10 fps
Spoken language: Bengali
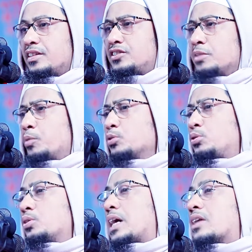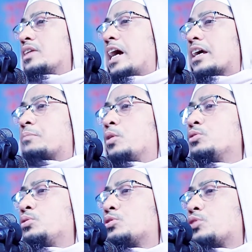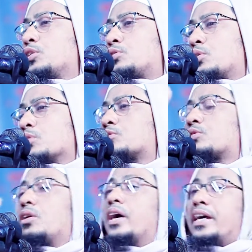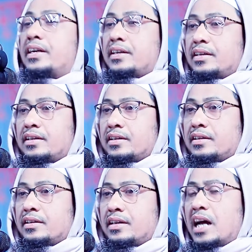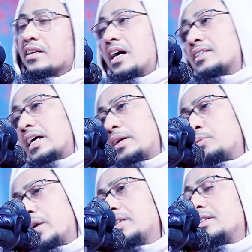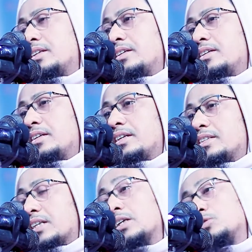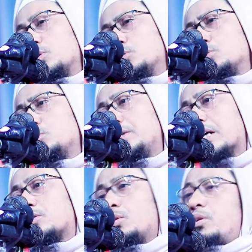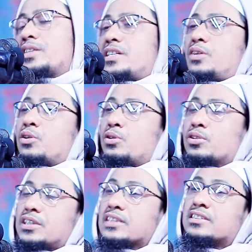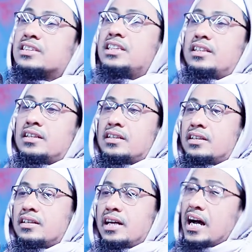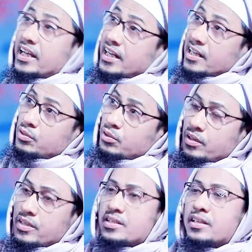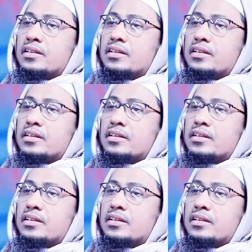যে বন্ধুর কারণে আরেক বন্ধুর চরিত্র নষ্ট হয় আল্লাহ তালা বলেন তাদের জন্য দুনিয়াতেও রয়েছে কঠোর শাস্তি আখেরাতেও রয়েছে